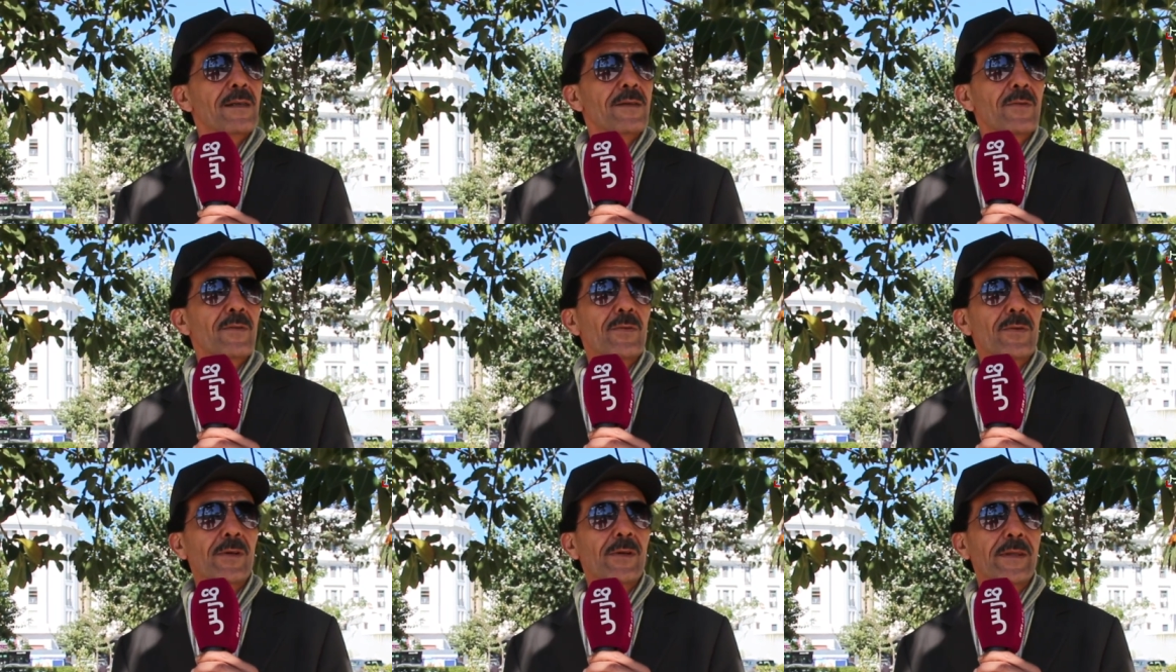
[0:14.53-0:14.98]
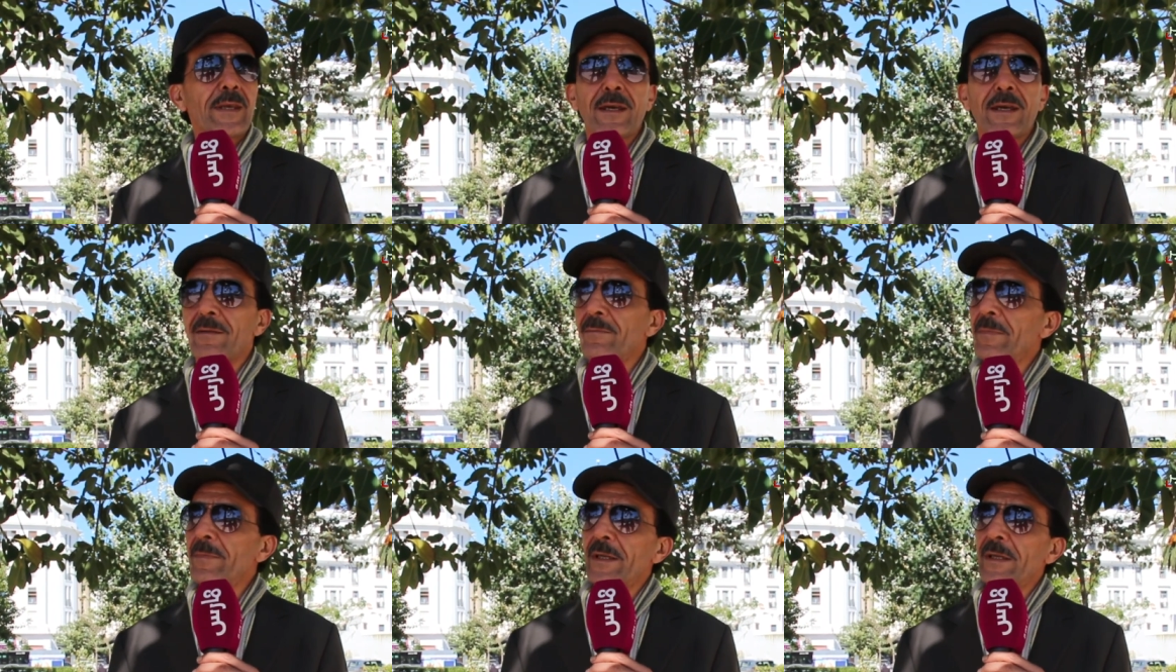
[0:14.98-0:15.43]
ازول
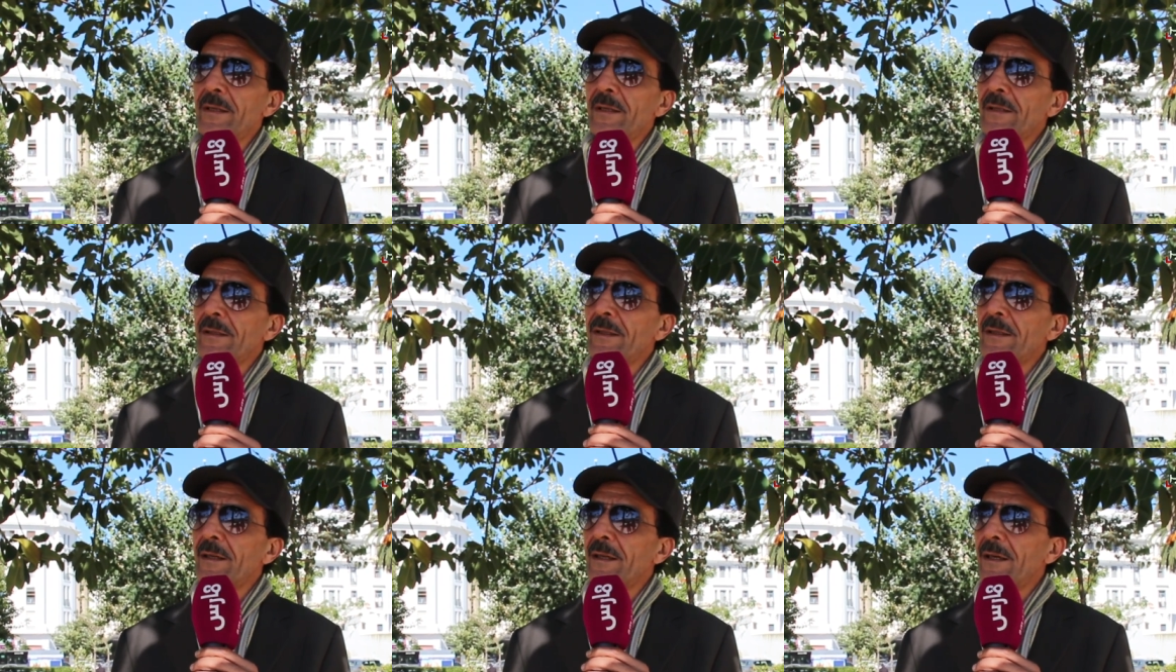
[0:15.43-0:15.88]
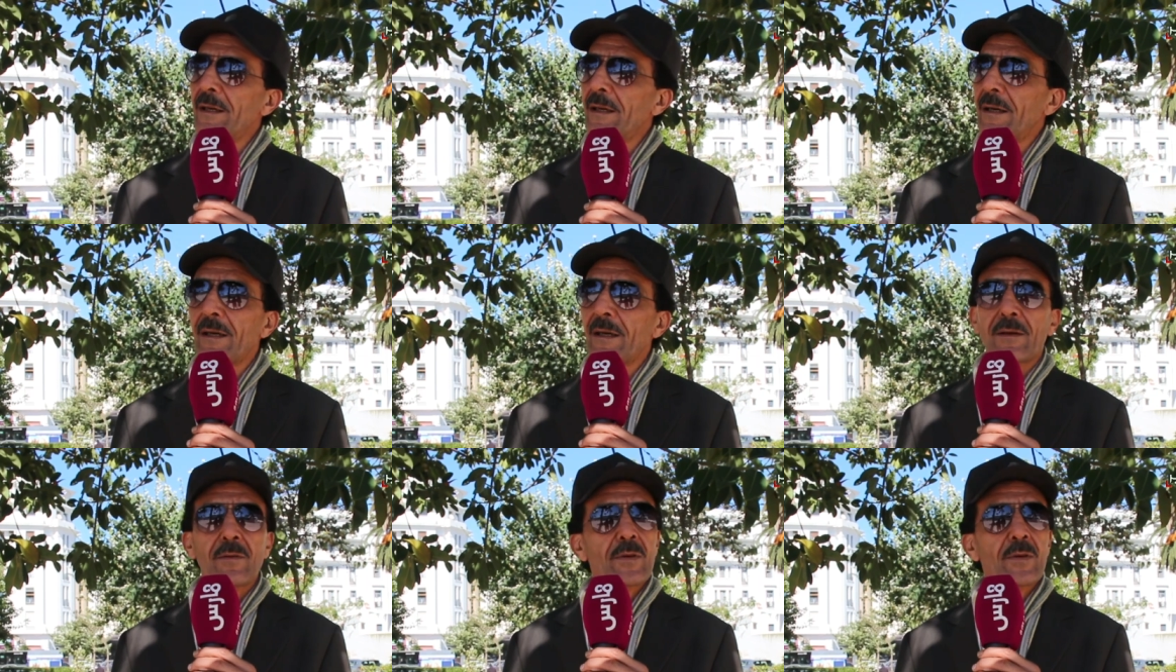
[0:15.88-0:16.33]
تنمير
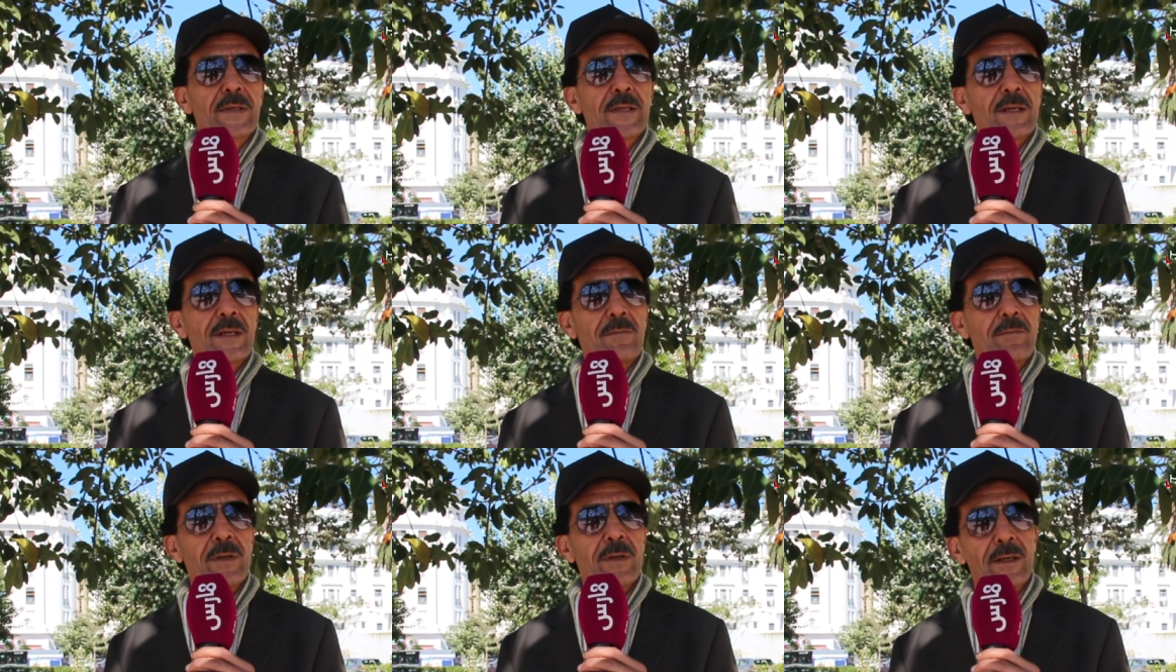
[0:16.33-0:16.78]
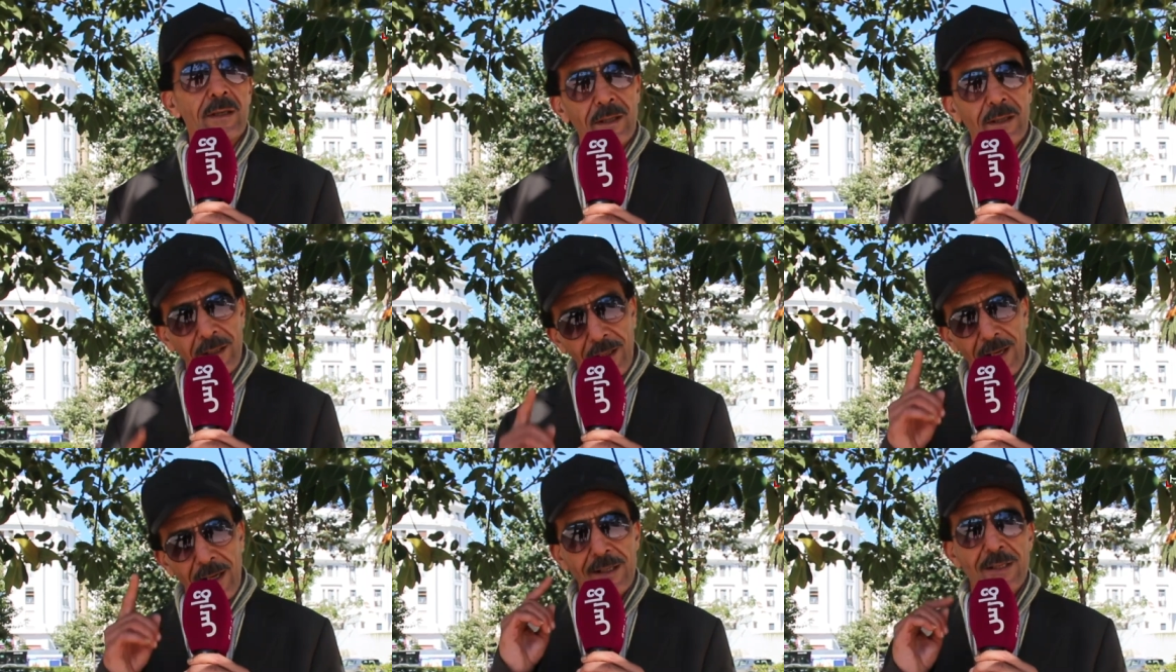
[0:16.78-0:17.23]
ركنتني مير
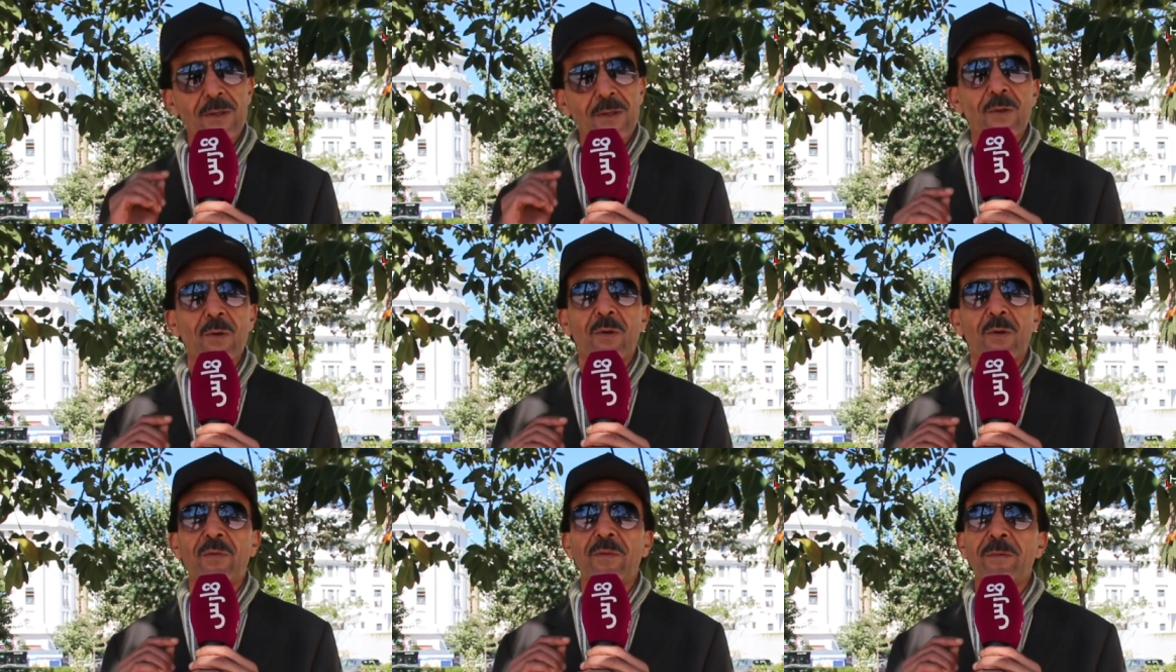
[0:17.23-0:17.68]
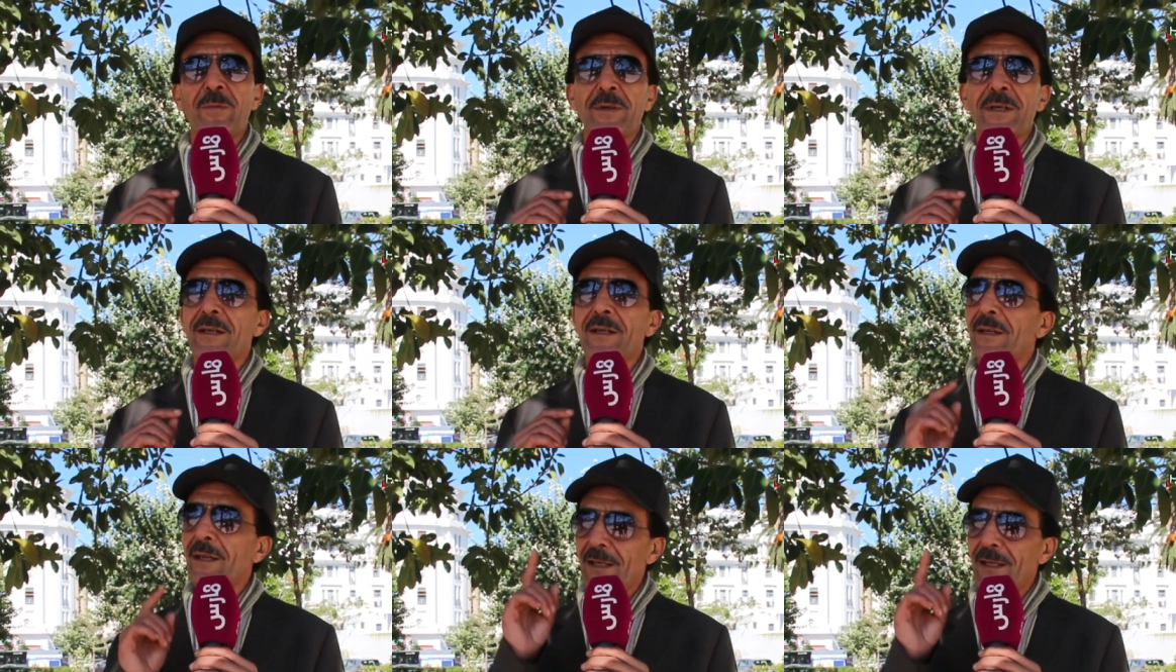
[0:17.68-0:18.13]
غري غيتسولف
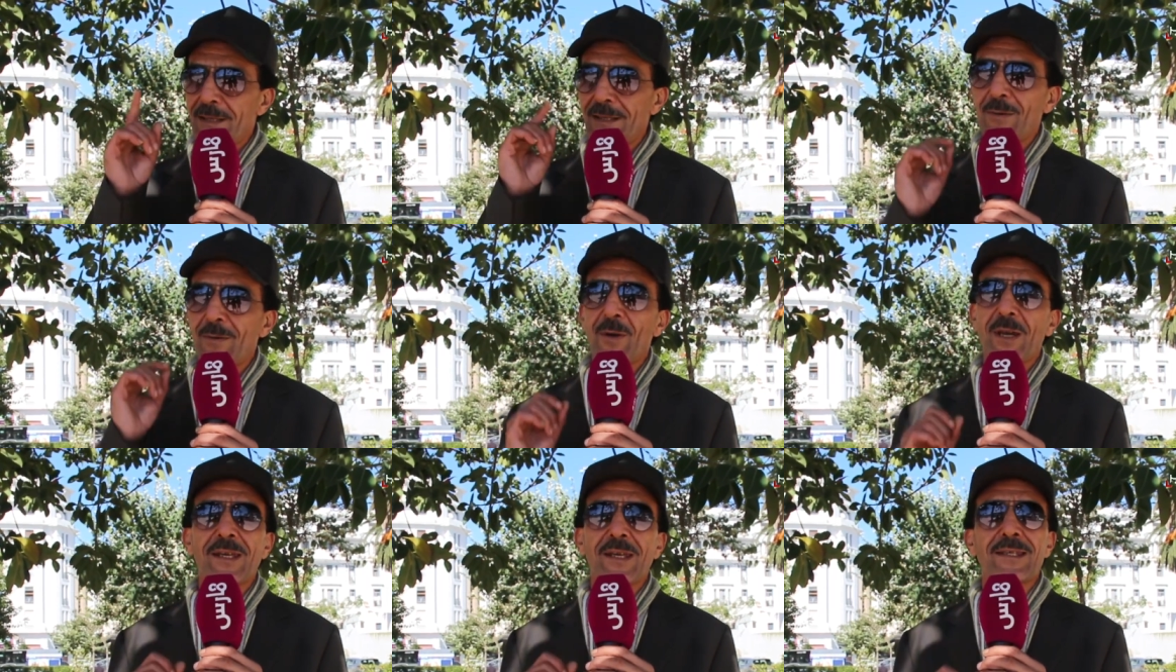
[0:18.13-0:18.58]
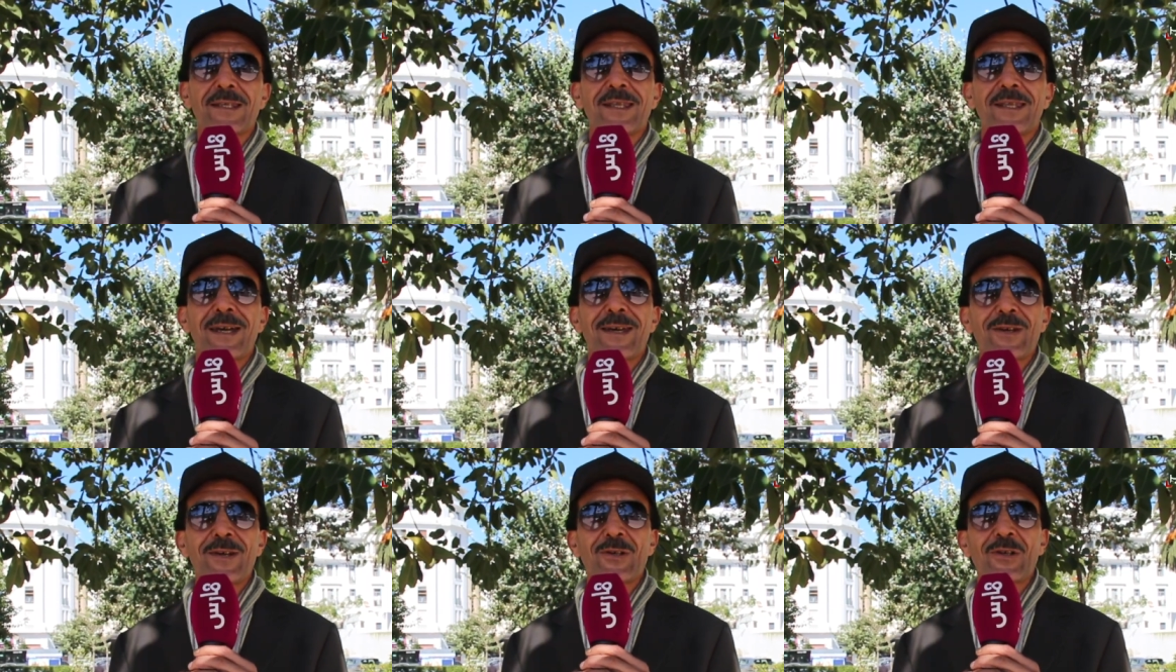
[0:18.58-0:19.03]
راه تساولا خص
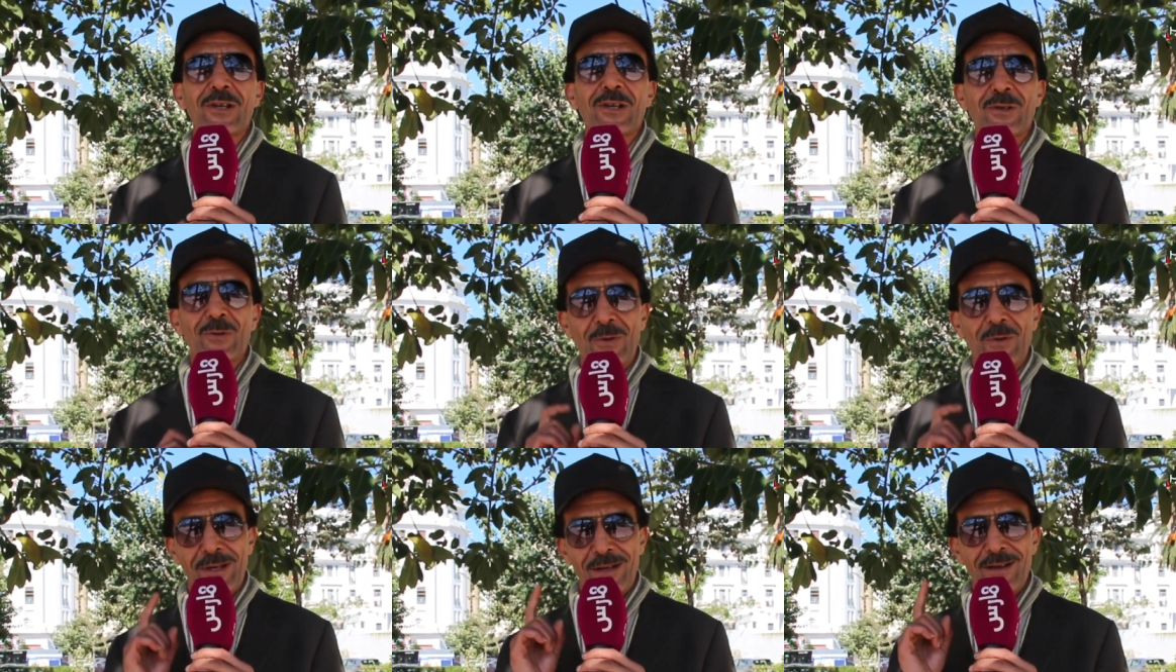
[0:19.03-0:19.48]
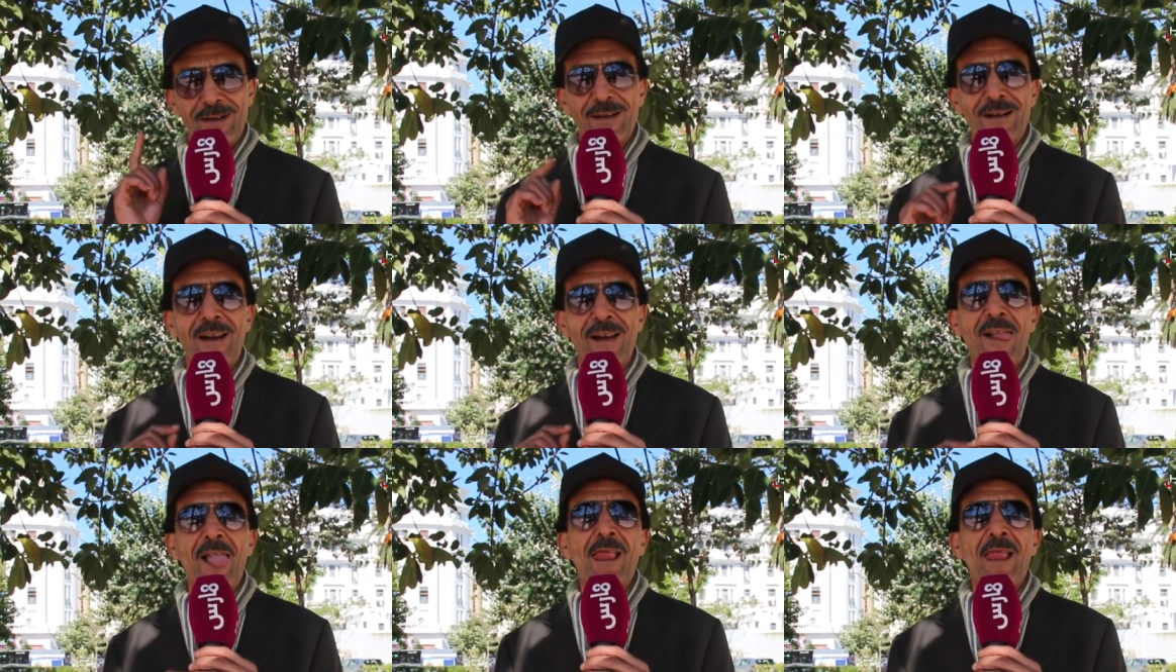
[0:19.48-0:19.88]
الدارجه شويه